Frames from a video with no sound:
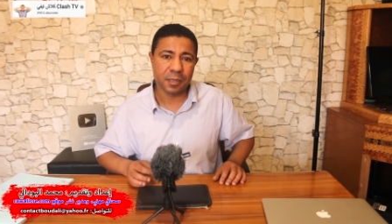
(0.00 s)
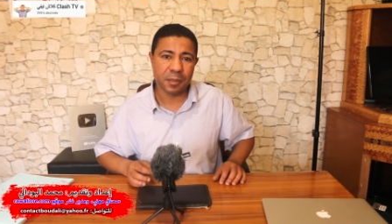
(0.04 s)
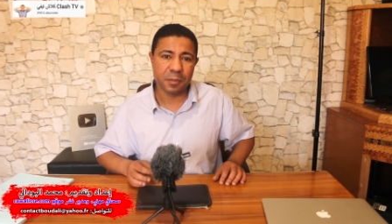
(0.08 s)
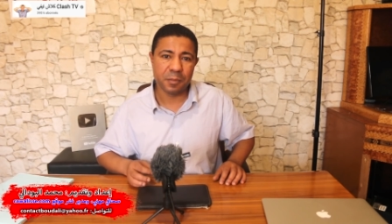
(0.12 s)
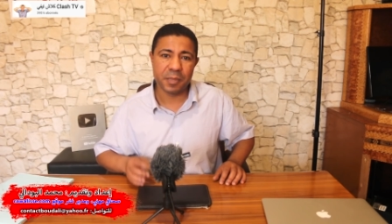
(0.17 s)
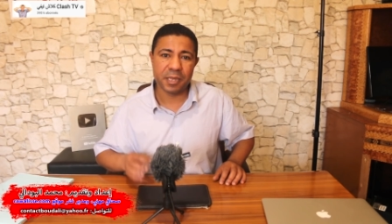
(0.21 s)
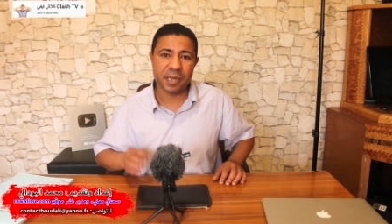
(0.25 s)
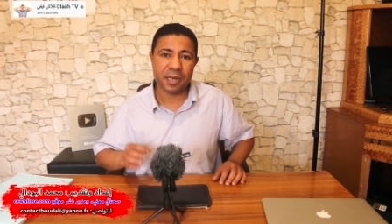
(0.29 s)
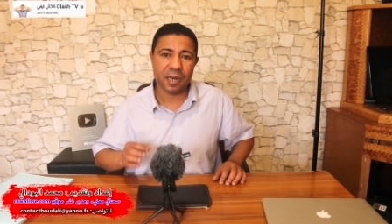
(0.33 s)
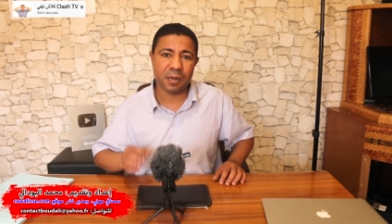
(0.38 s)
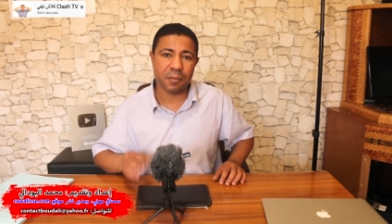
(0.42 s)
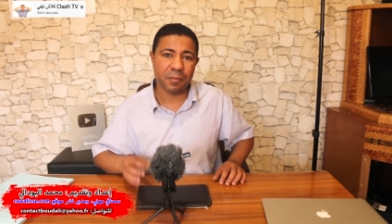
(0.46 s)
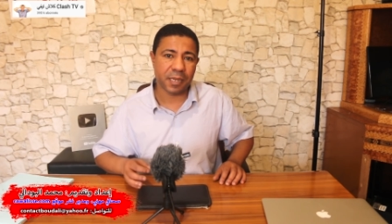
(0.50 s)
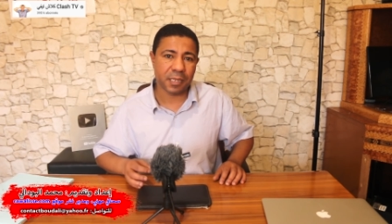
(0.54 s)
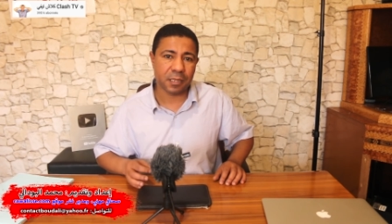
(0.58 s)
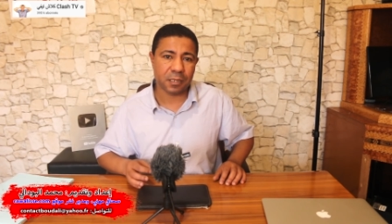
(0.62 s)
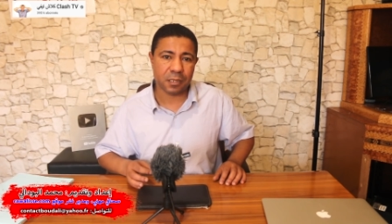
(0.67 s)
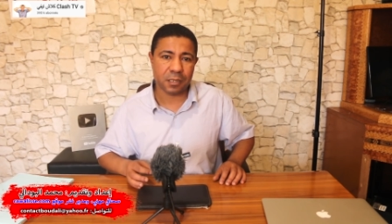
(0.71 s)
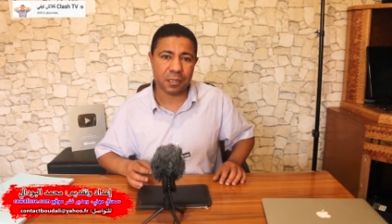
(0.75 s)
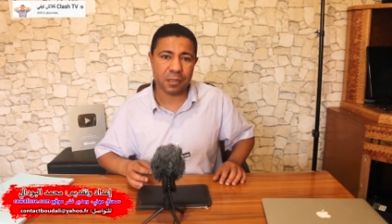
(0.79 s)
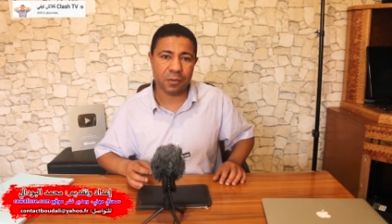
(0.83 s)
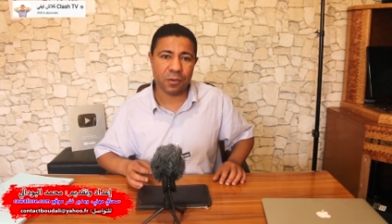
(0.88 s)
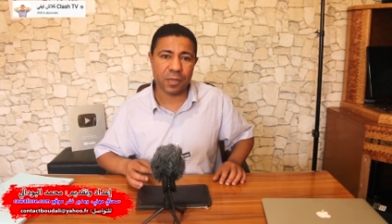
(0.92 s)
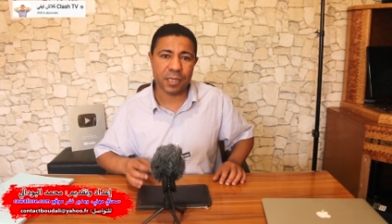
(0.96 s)
من
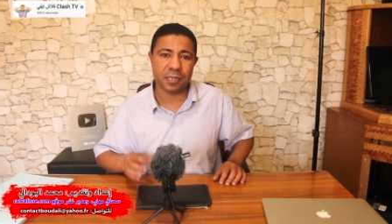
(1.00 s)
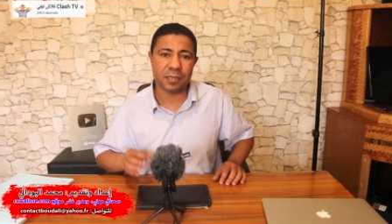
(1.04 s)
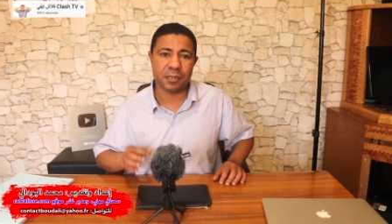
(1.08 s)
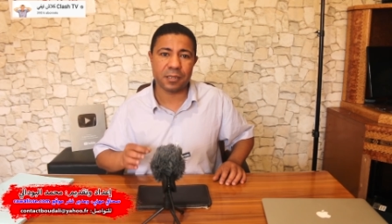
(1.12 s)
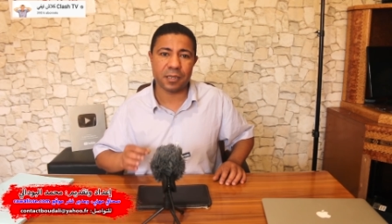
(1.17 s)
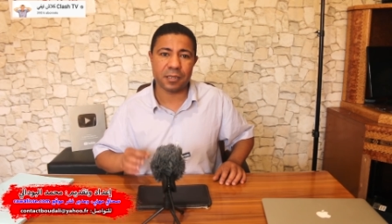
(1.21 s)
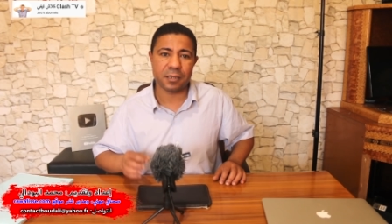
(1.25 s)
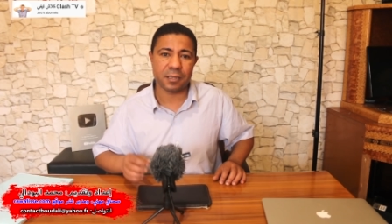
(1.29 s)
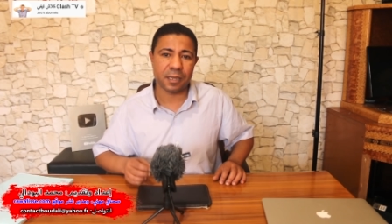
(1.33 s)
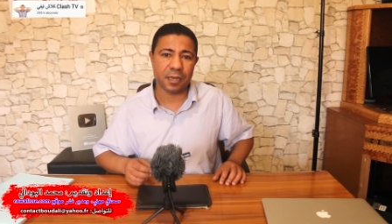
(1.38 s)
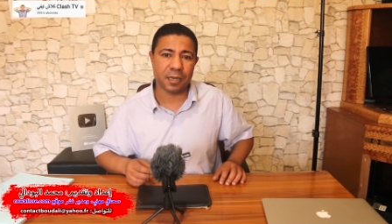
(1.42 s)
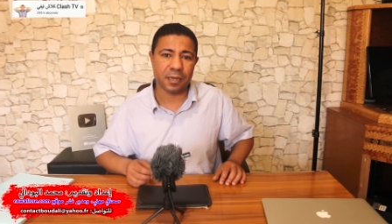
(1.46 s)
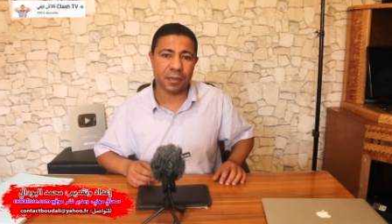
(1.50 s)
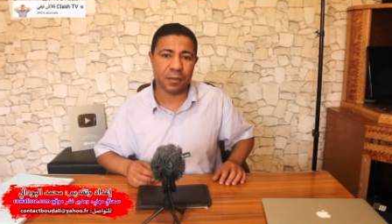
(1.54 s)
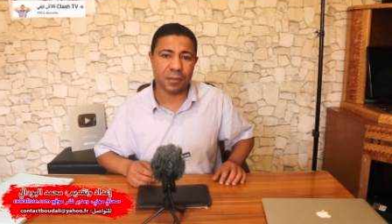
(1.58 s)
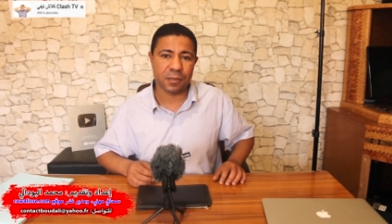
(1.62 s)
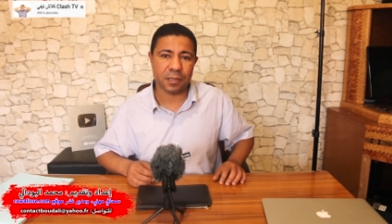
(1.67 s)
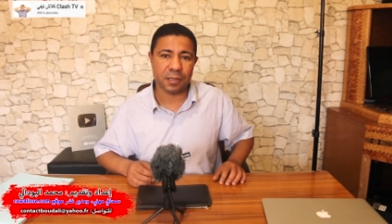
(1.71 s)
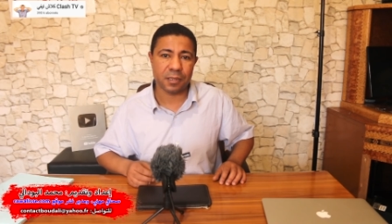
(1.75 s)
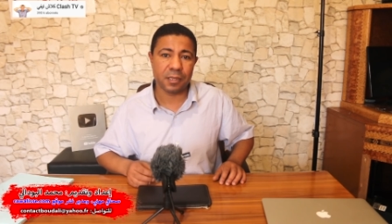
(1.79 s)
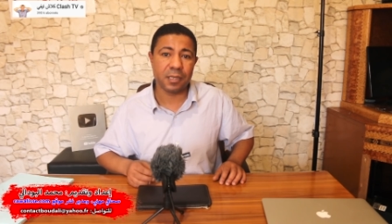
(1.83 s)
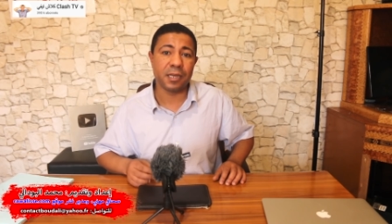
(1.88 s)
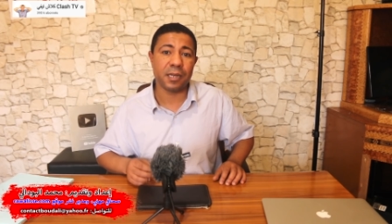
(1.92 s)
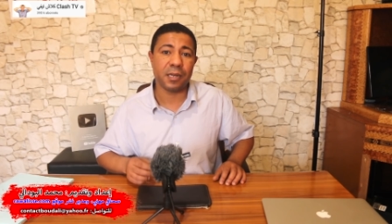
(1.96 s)
البطش
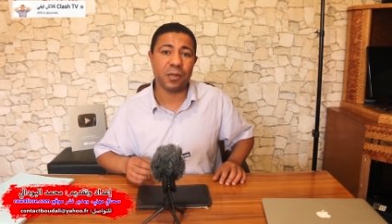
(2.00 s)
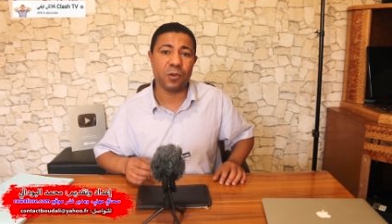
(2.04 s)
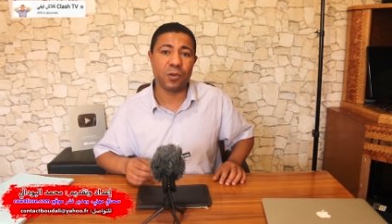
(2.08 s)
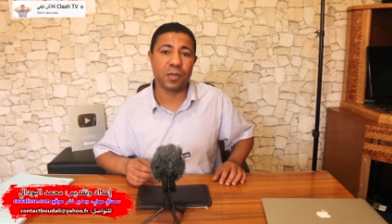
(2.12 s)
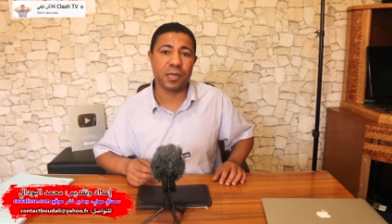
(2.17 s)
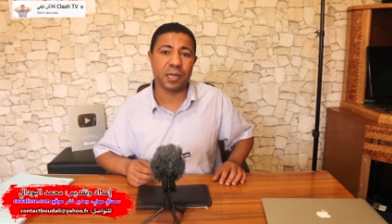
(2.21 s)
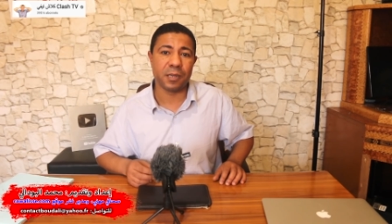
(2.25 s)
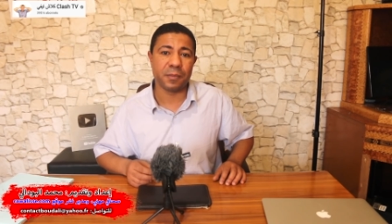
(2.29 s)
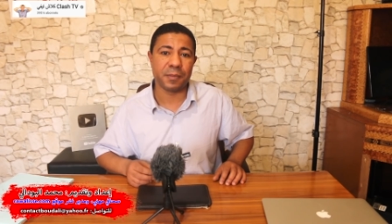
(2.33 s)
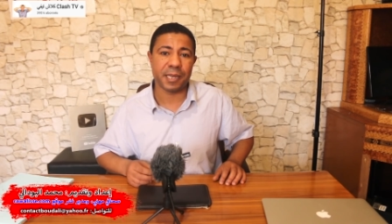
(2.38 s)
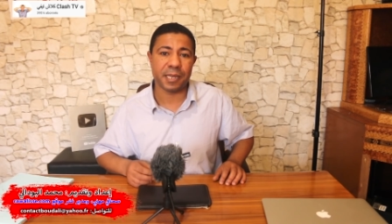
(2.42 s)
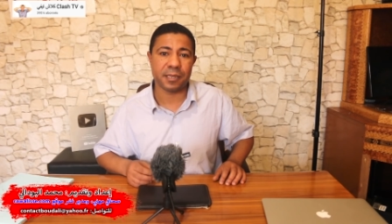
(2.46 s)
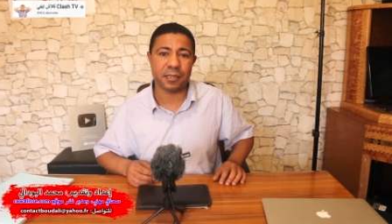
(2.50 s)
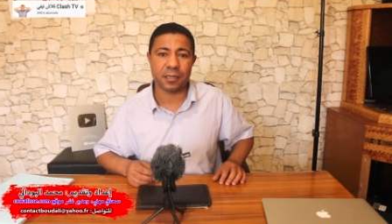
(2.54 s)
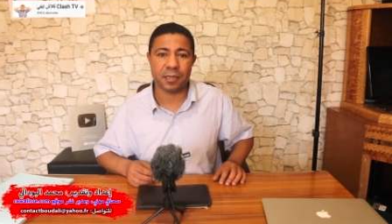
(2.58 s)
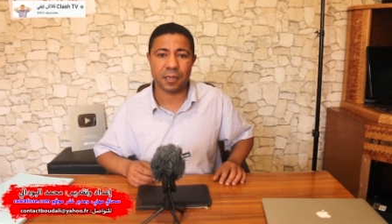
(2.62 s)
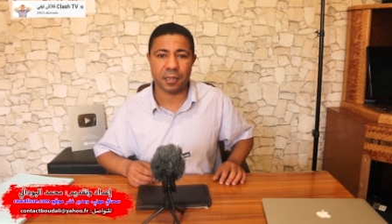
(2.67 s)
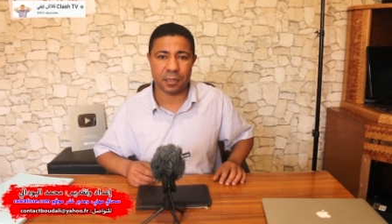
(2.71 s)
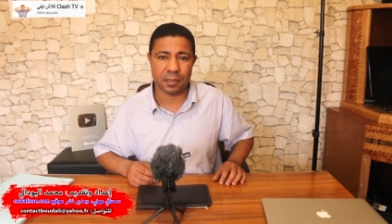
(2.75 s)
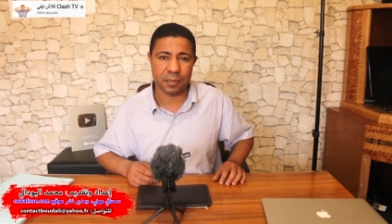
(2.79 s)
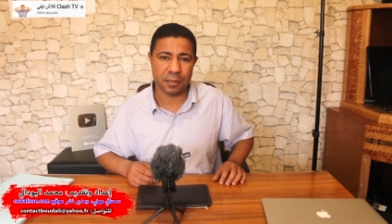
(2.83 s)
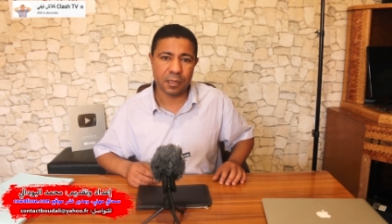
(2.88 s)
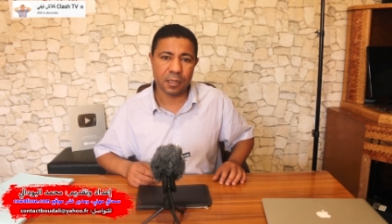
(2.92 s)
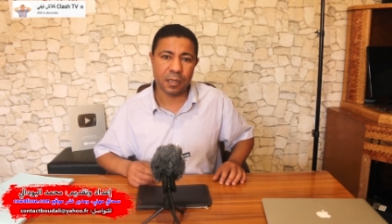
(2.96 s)
والتسلط ديال حكام العسكر